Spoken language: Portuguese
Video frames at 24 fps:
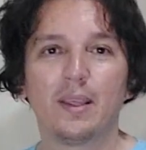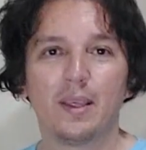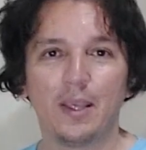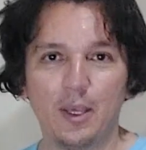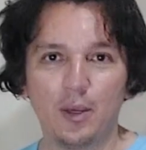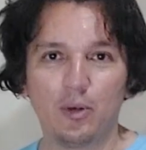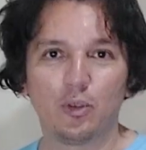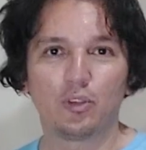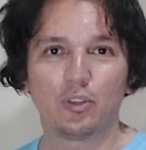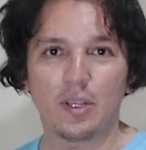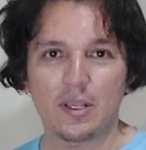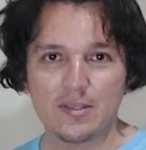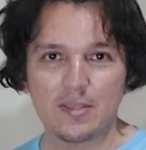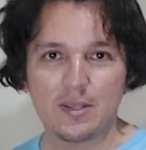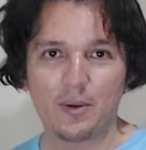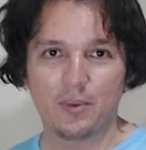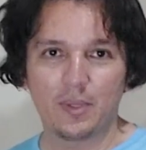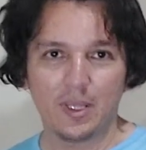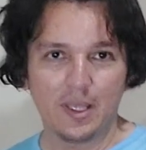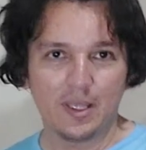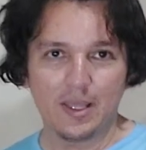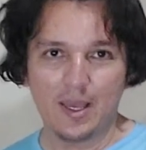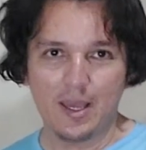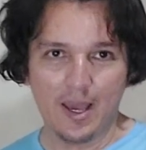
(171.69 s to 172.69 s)
Eu já sei o
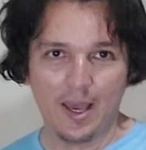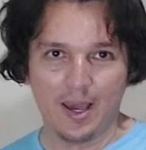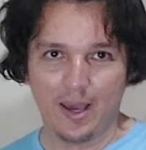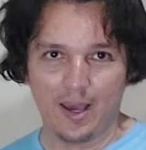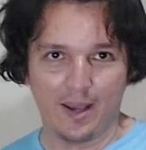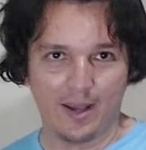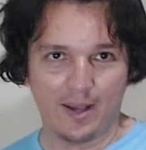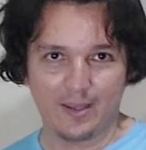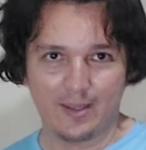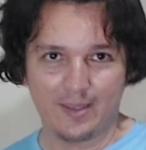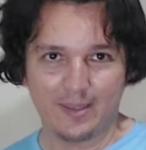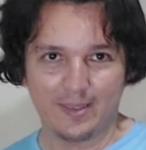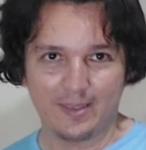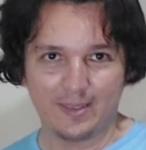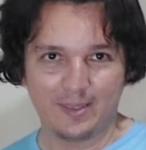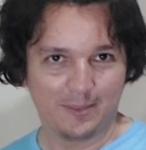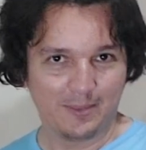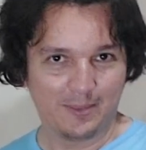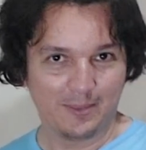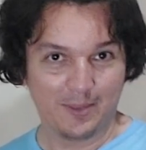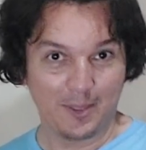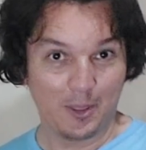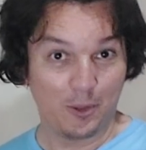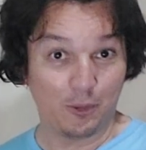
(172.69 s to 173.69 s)
que, que é.
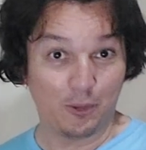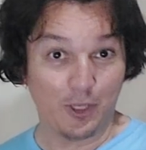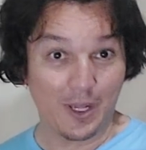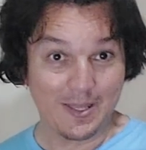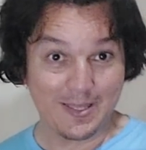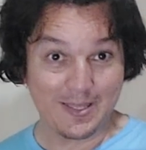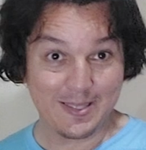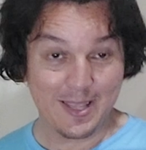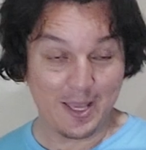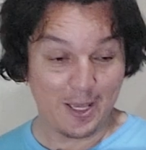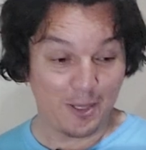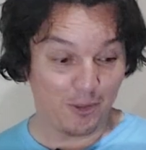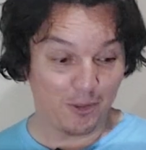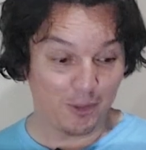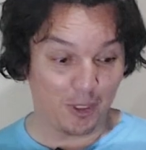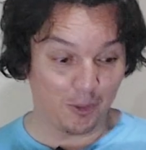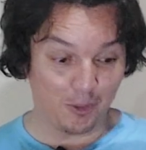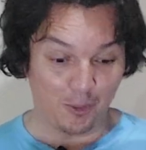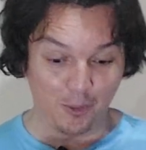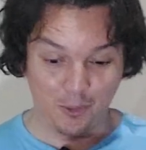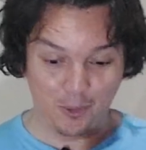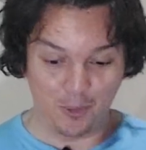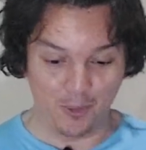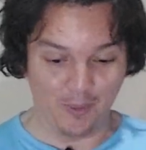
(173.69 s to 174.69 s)
Eu já sei, eu já
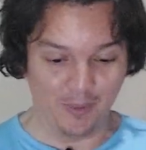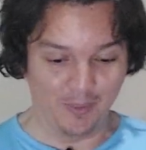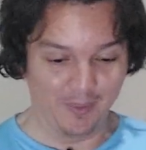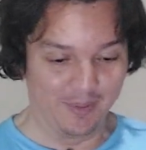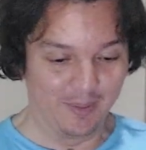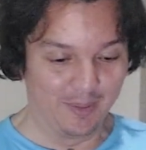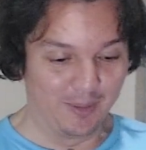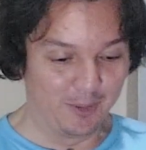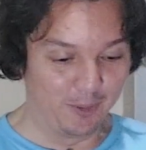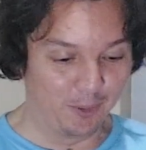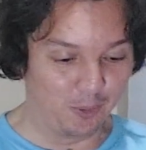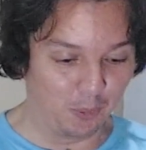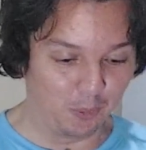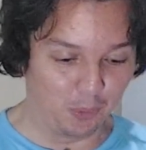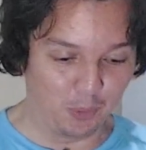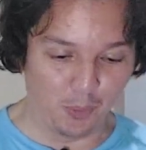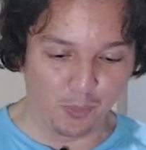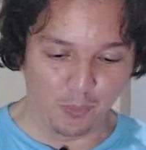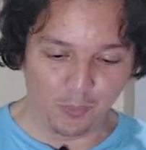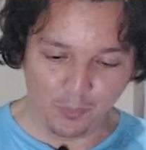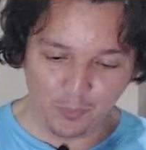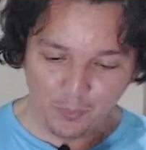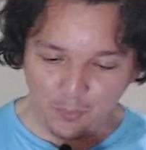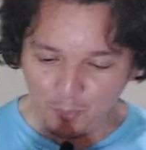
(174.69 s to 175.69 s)
tô.
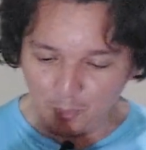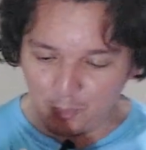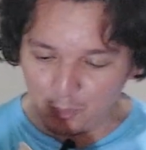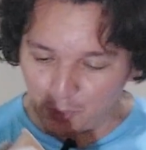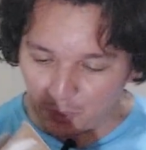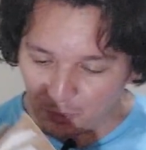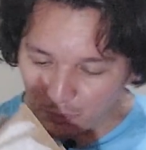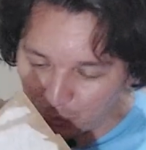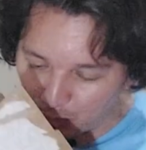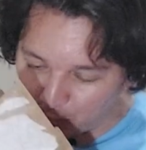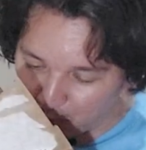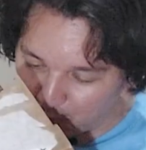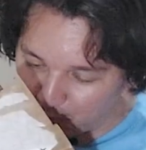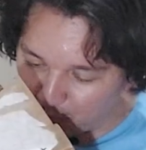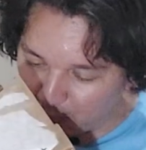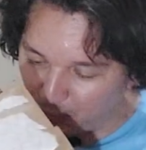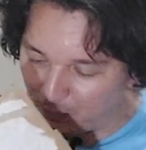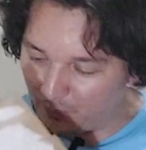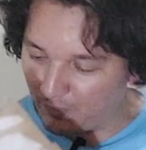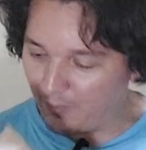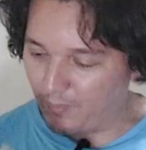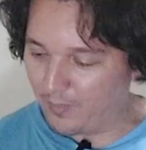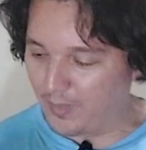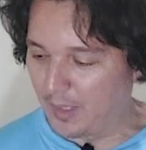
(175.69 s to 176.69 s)
Tutum, tum, tum.
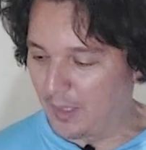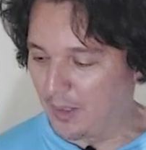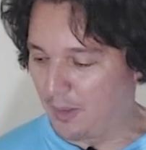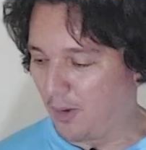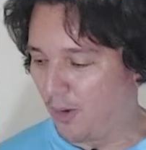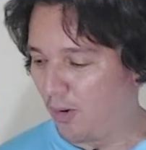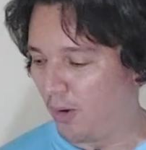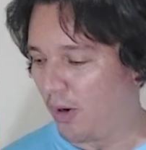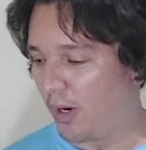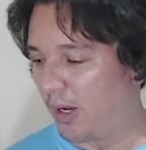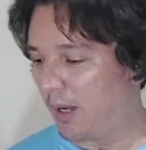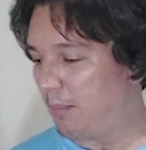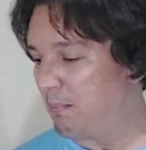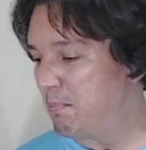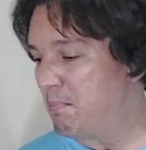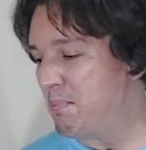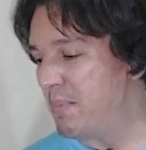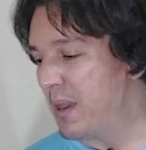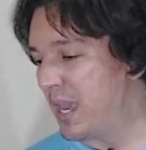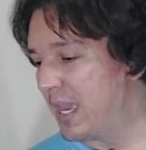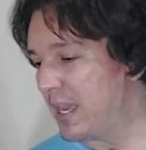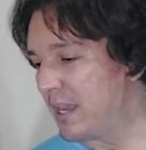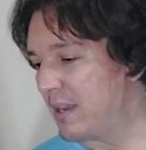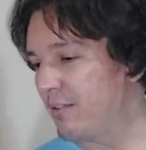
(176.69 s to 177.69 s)
Ó,
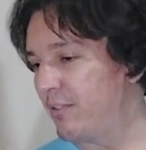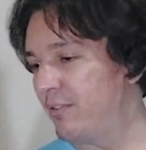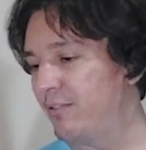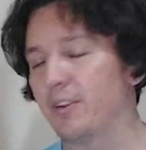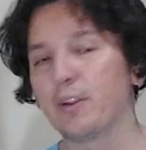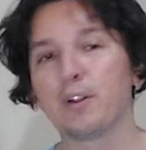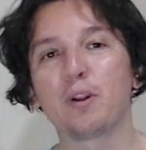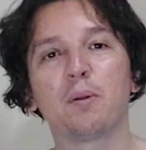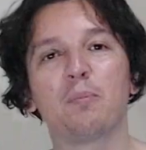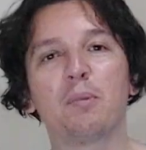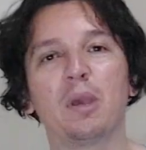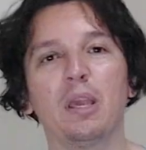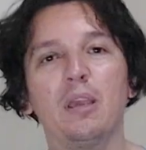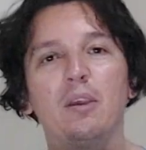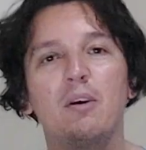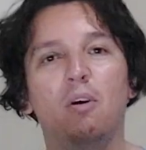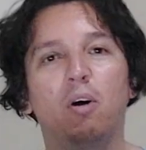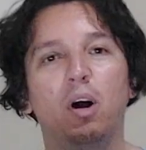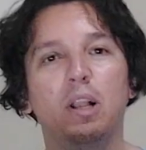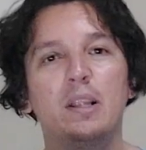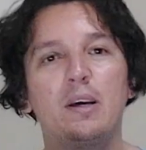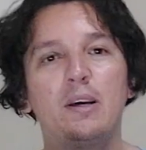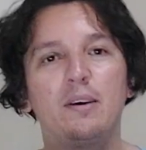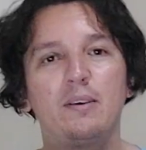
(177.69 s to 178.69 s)
bem firme, hein?
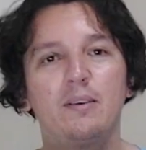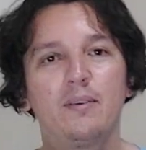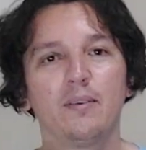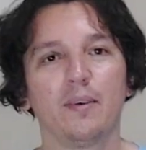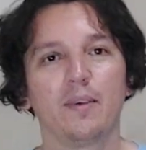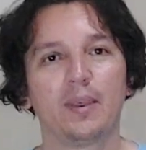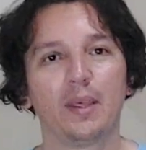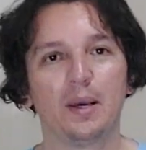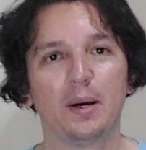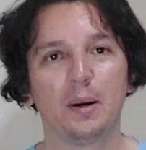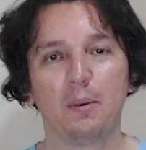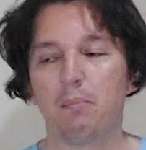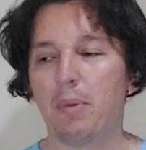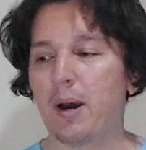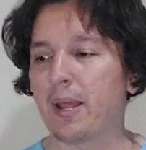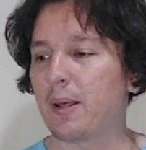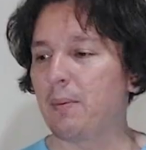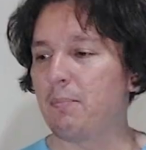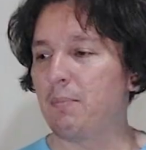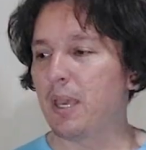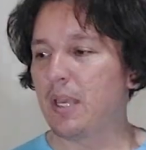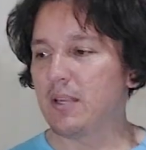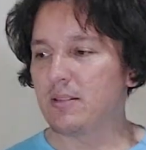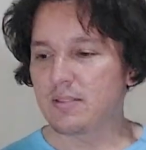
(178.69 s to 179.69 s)
Olha.
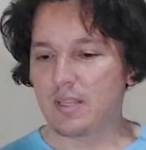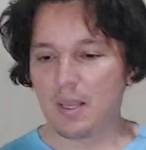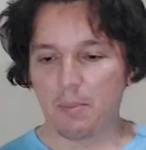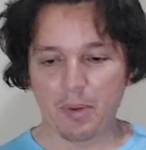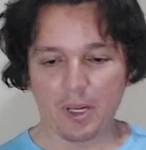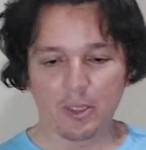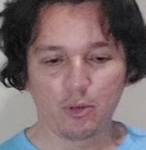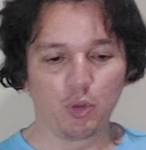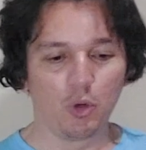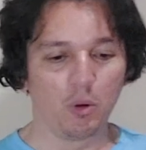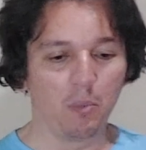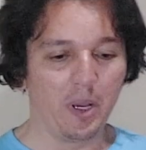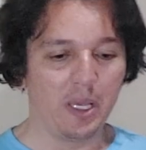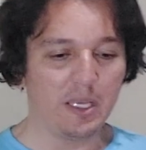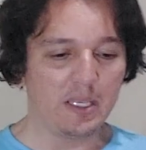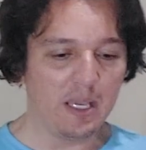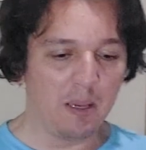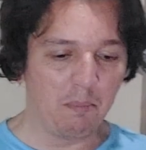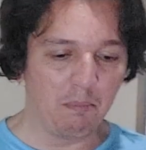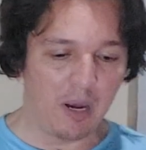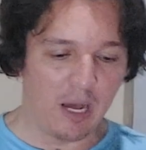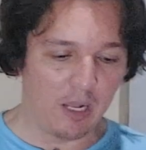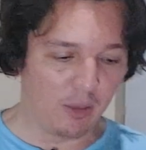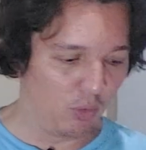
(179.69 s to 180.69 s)
Parabéns, hein, pra turma aí
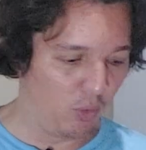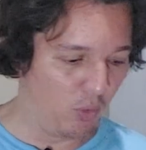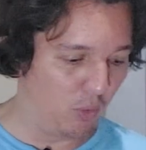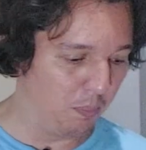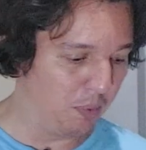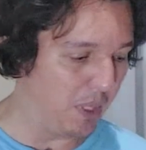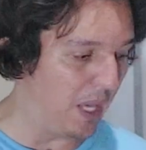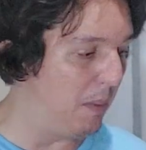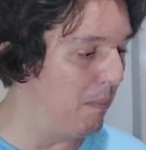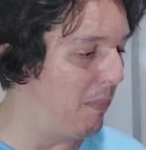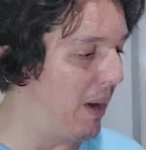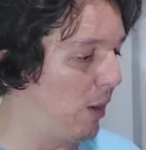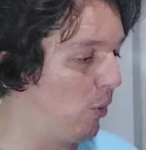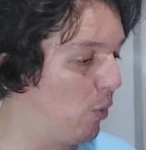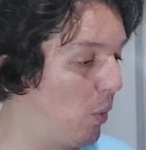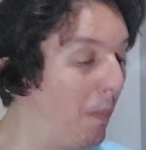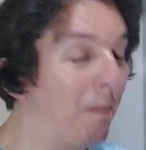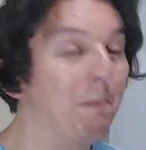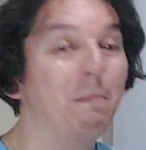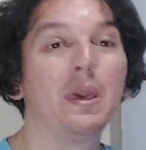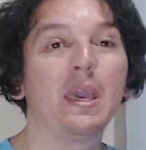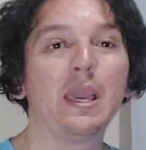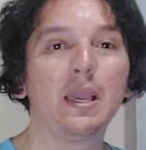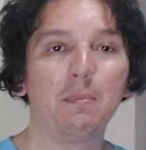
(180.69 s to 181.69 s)
que embalou, porque embalou
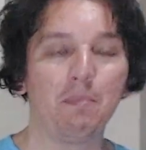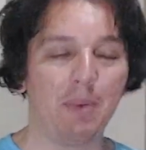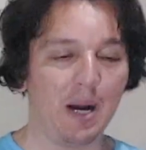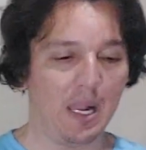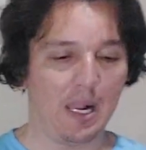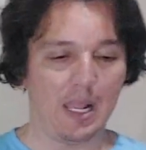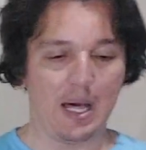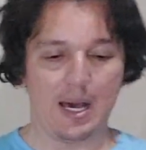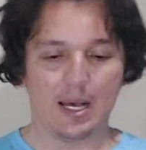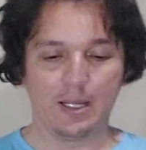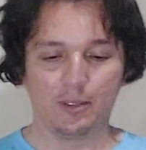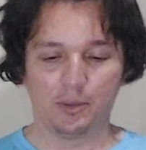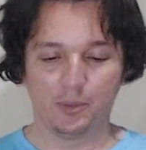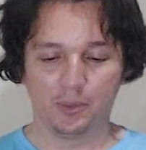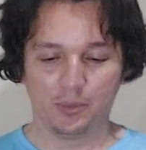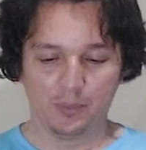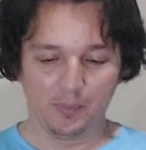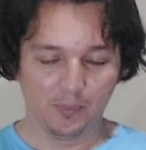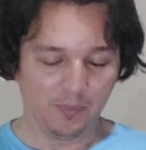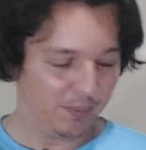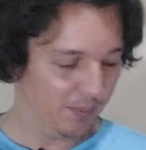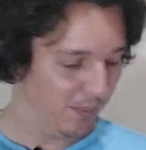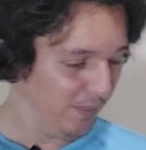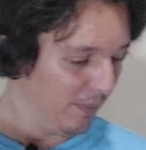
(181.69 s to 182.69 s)
bem
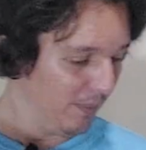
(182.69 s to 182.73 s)
embalado.